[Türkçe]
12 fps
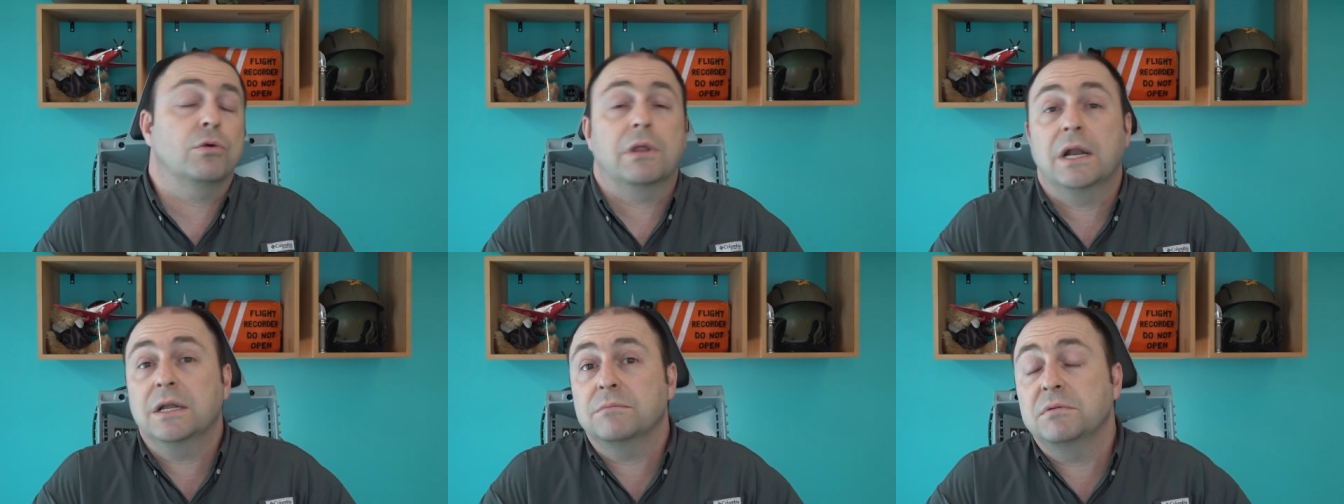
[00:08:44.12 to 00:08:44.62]

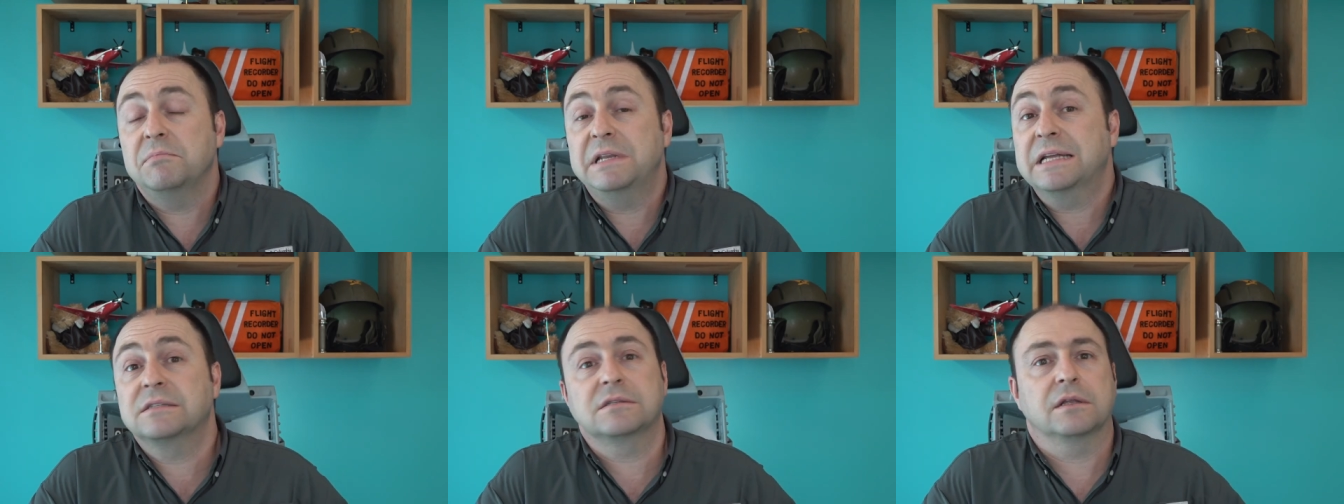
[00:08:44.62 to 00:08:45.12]
dolarlık bir
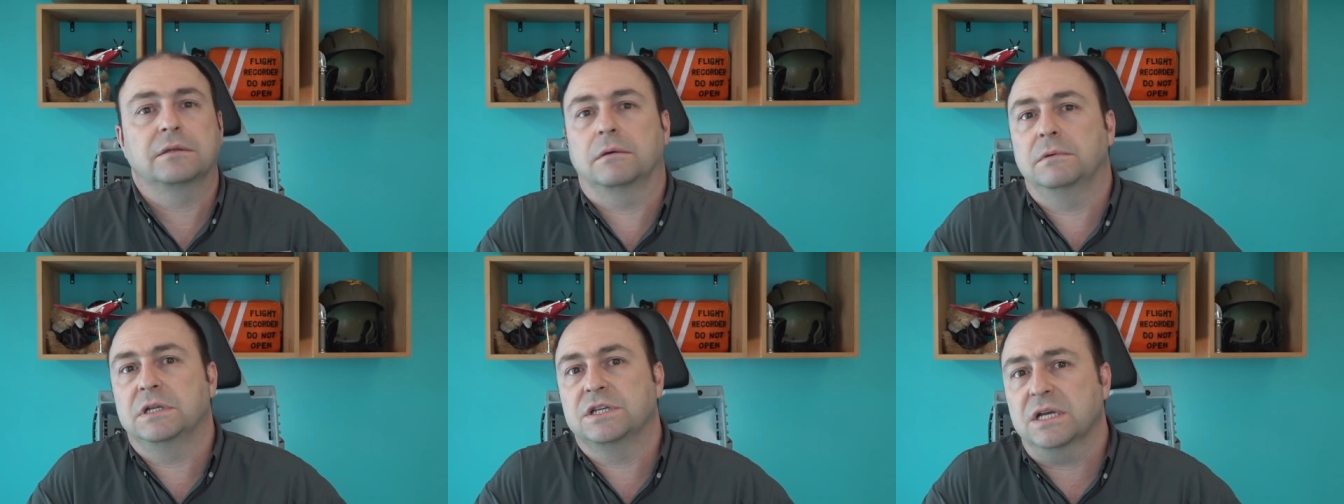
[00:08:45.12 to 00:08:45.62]
bilet
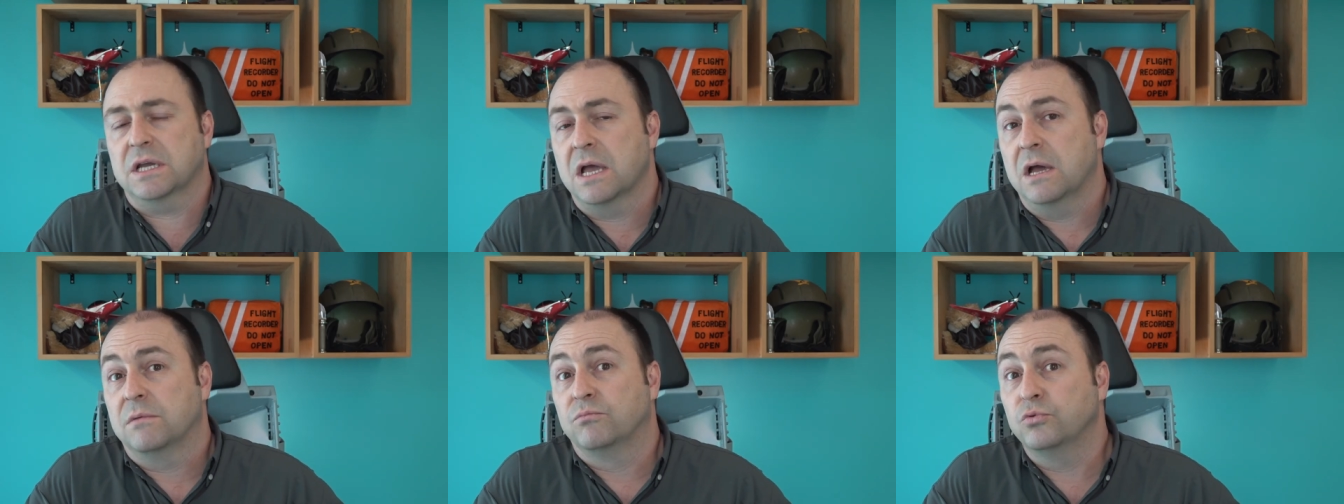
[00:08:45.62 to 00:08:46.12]
satabilecek.
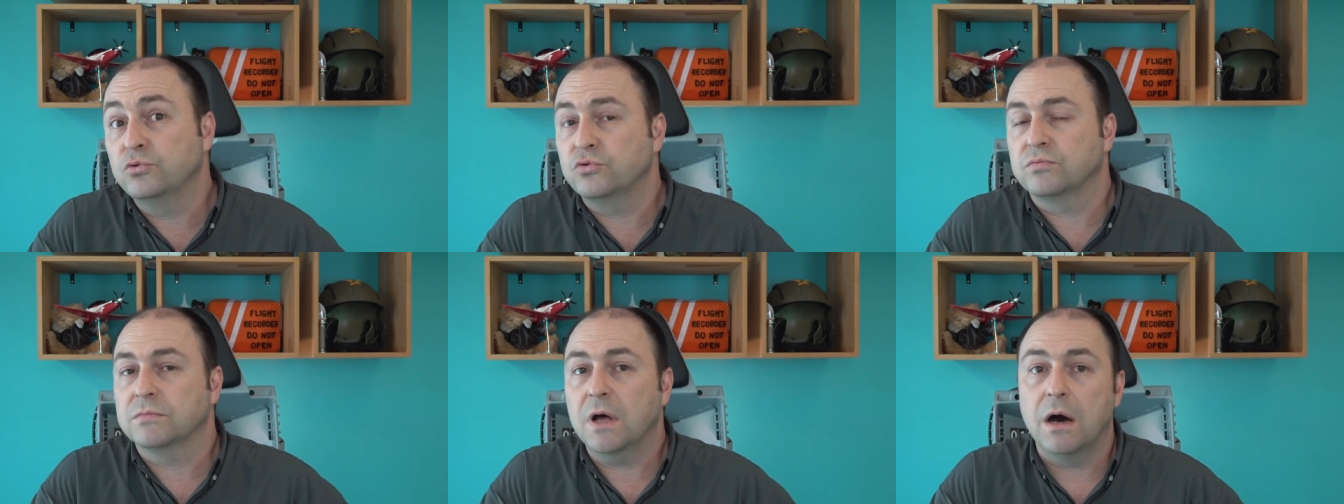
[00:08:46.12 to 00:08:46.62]
Bu
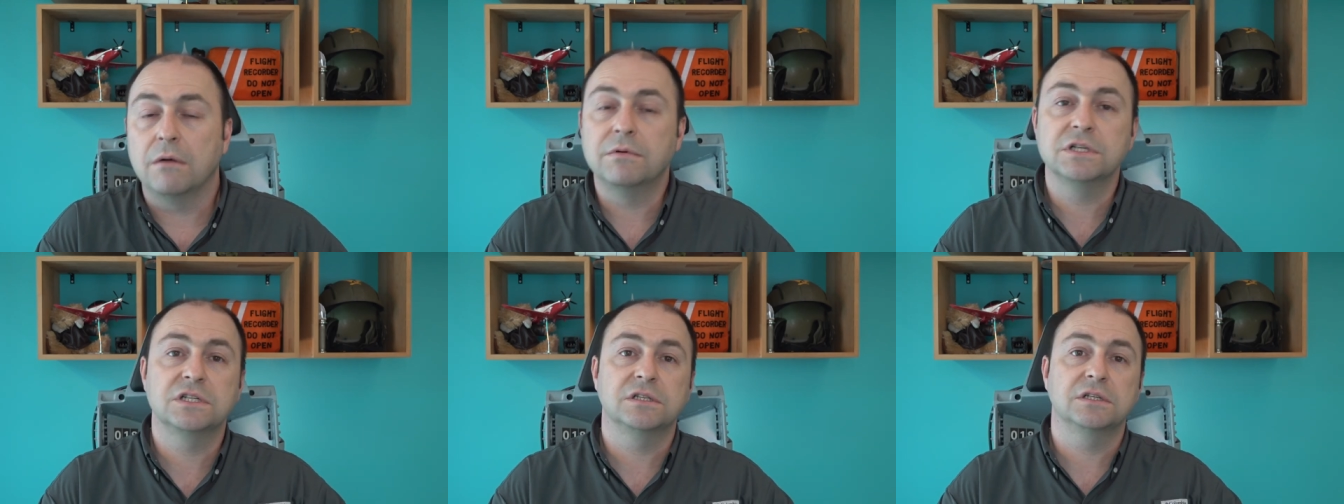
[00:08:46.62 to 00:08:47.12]
durumda
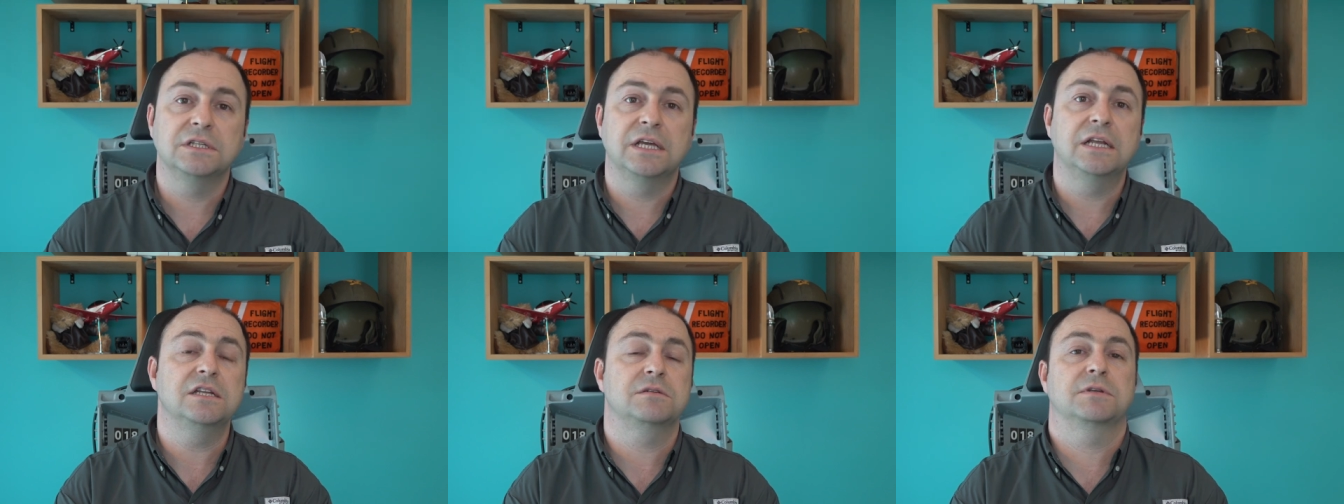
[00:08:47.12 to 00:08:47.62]
havacılığın
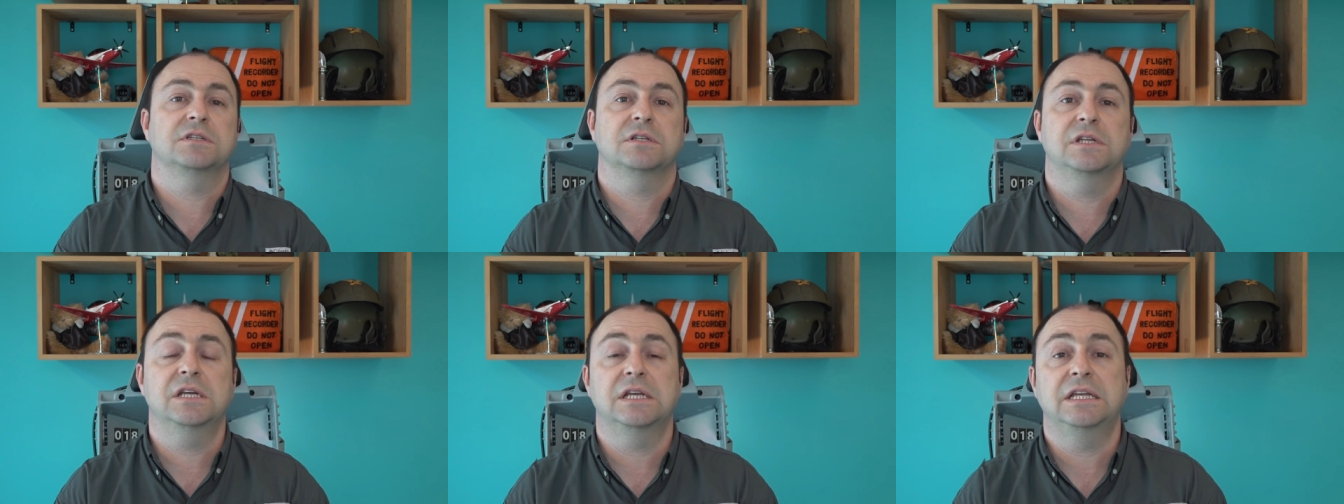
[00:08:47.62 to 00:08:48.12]

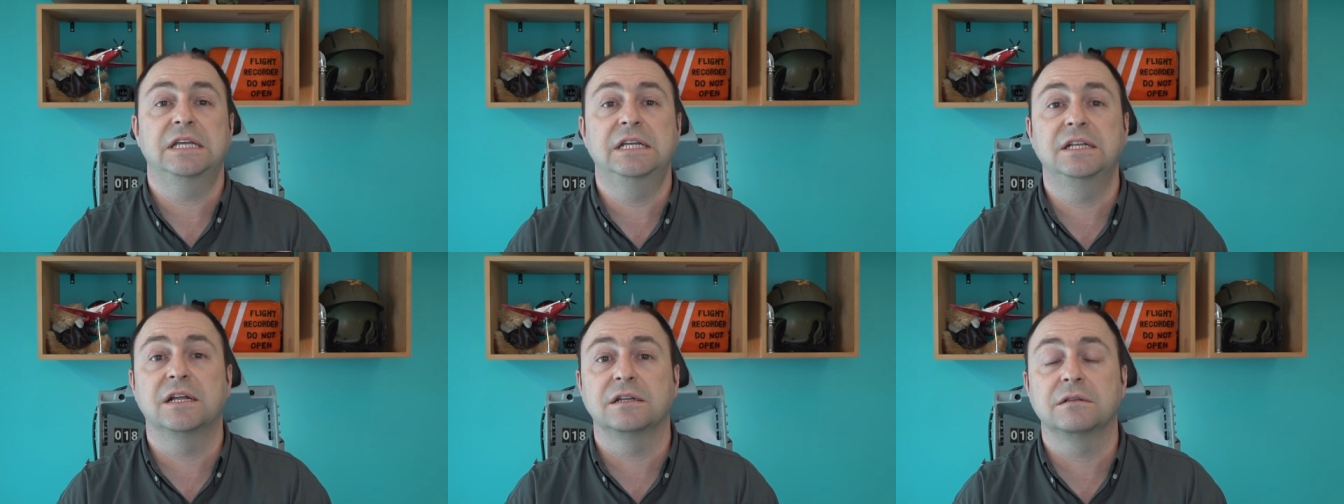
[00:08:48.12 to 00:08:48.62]
gelişmesini
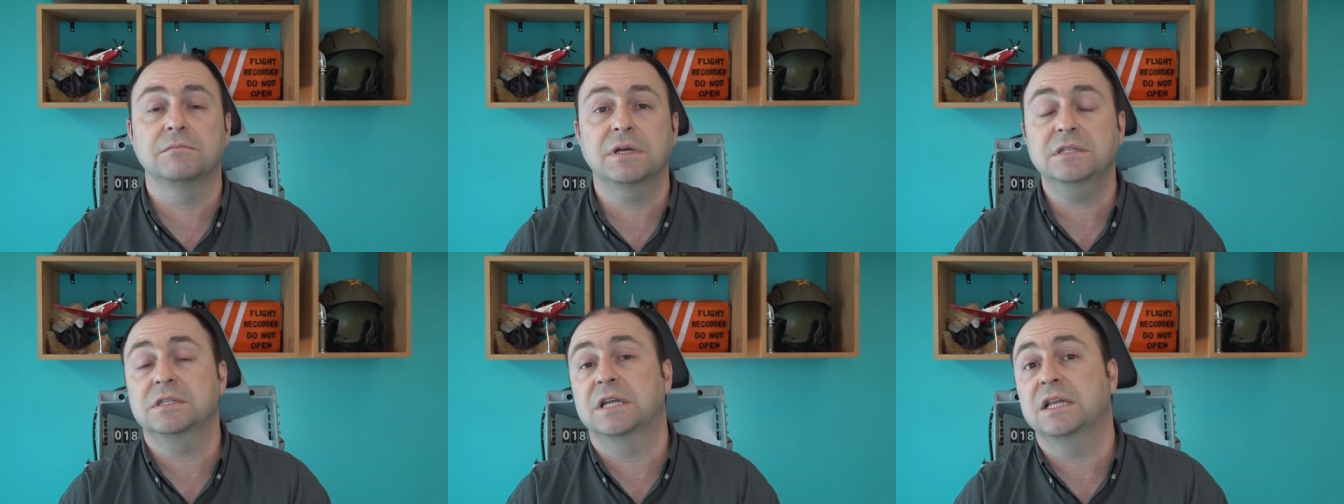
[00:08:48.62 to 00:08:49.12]

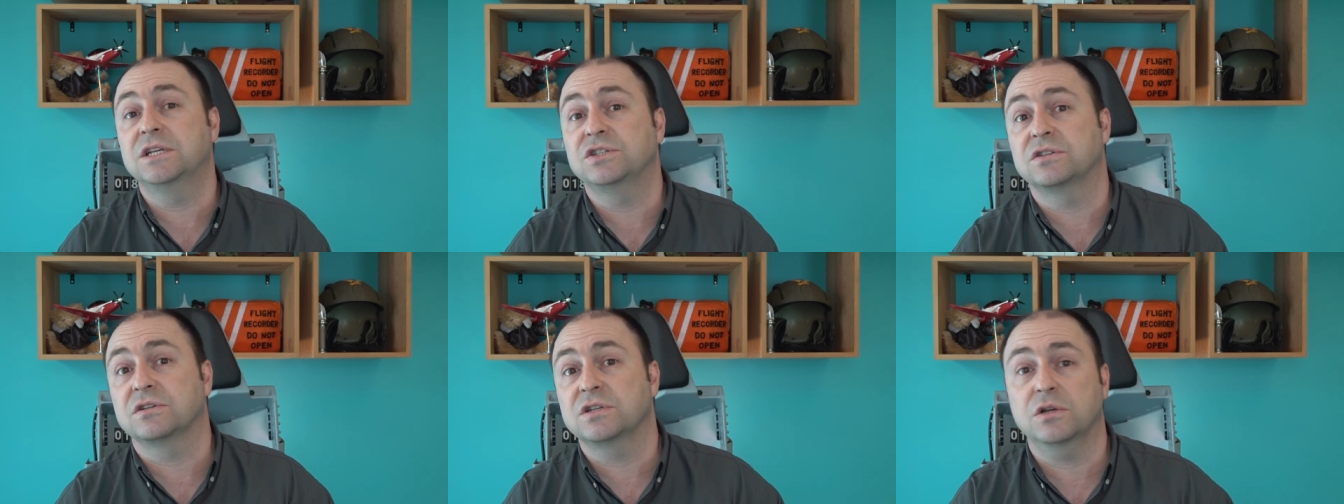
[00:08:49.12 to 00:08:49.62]
inanılmaz
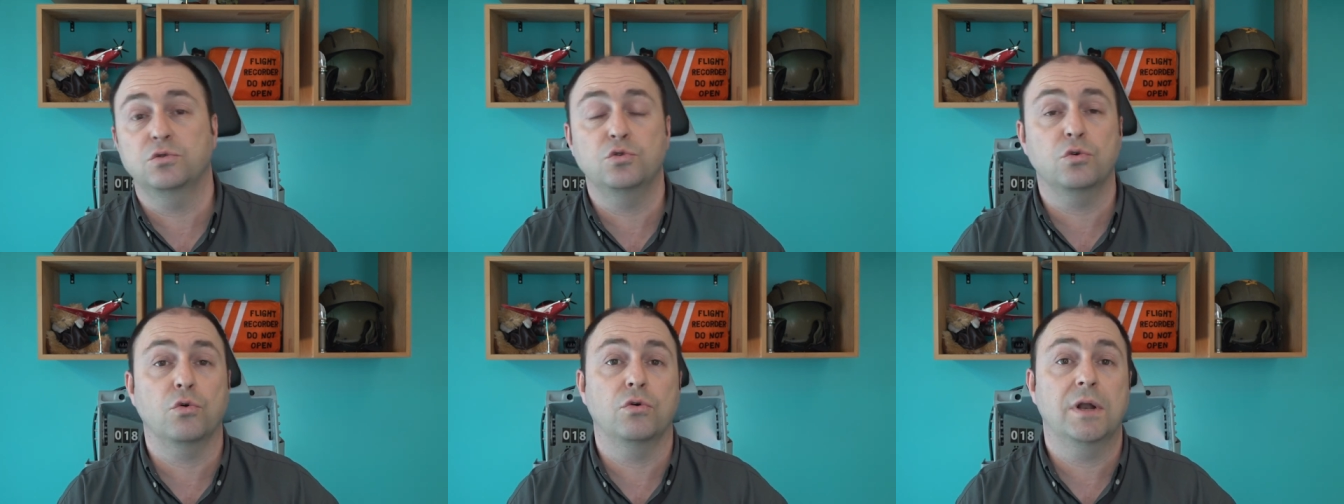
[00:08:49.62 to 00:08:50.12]
geliştirecek
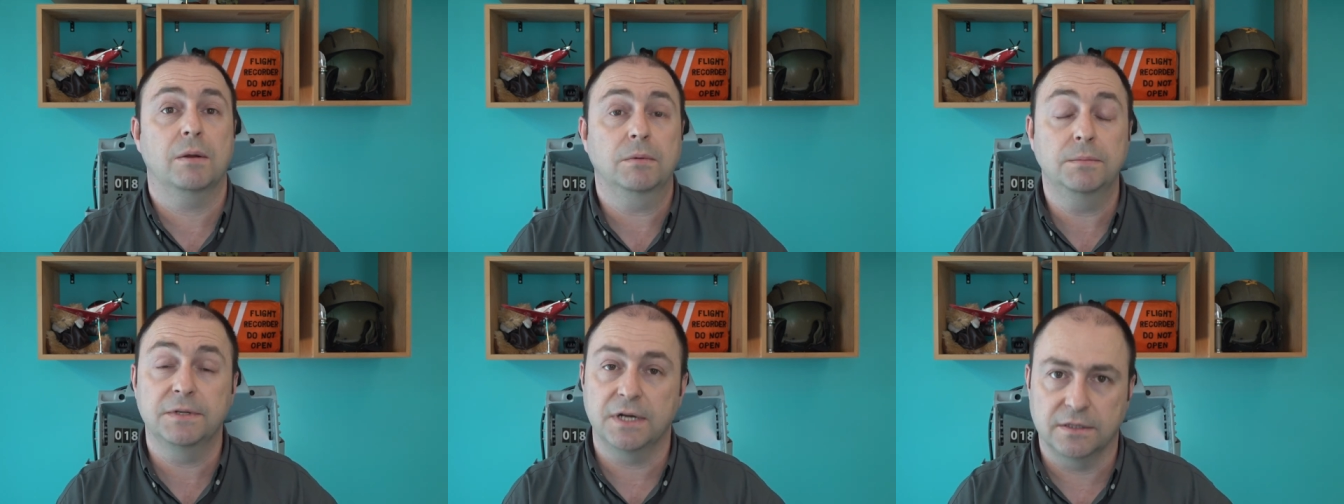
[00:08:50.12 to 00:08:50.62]
çok
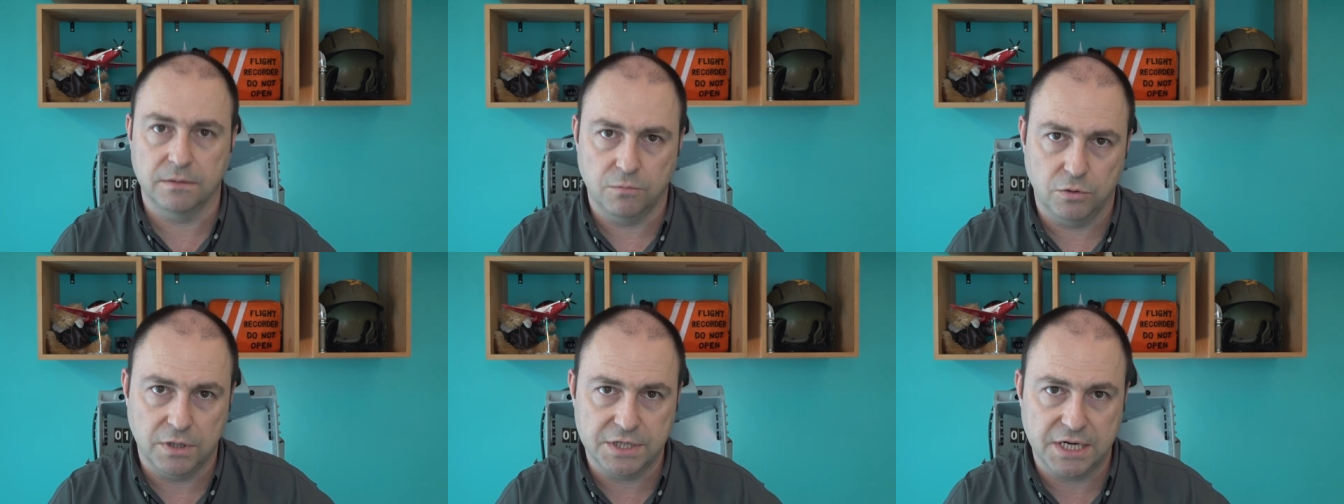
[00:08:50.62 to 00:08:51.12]
önemli bir adım
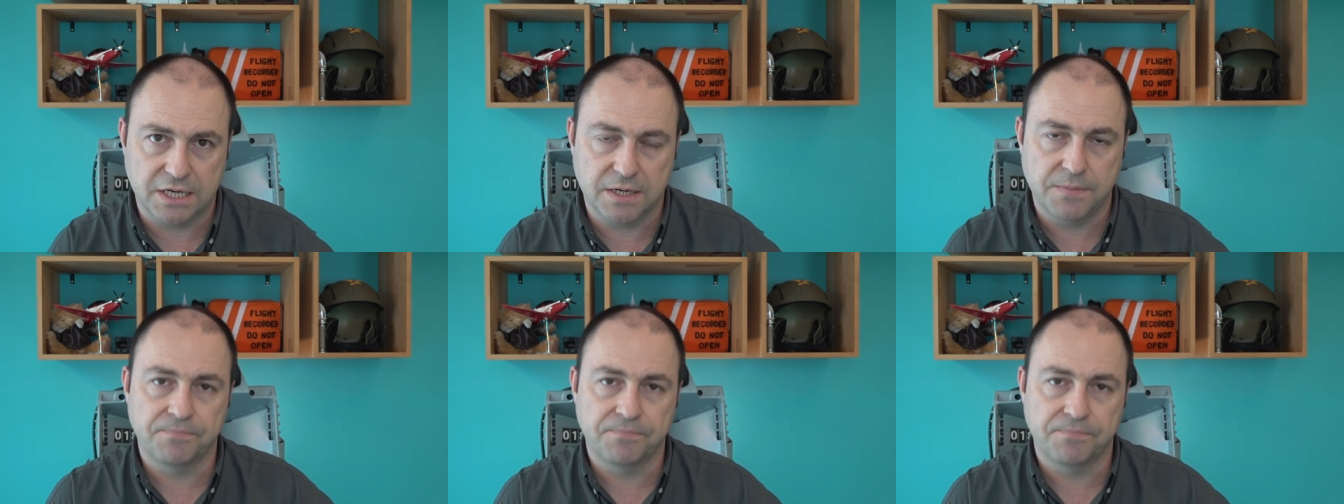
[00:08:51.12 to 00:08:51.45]
olacak.